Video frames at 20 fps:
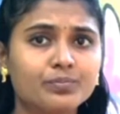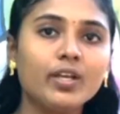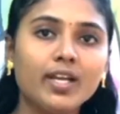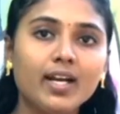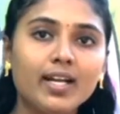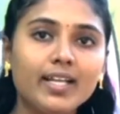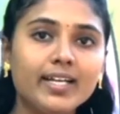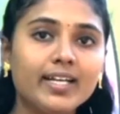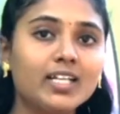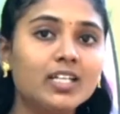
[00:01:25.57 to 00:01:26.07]

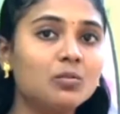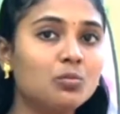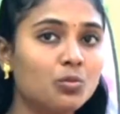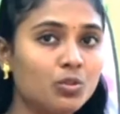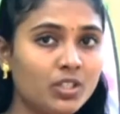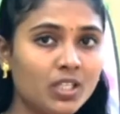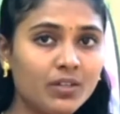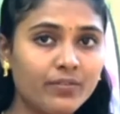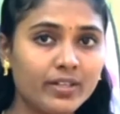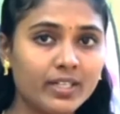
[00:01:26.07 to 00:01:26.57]

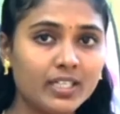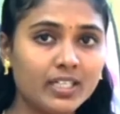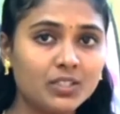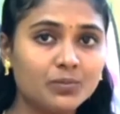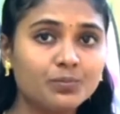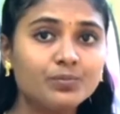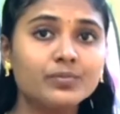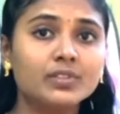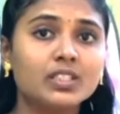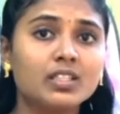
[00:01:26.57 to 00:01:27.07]
நோயாளிகளும்
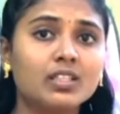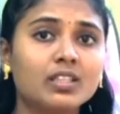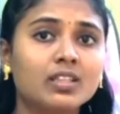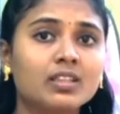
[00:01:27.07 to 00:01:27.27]
முதியவர்களும்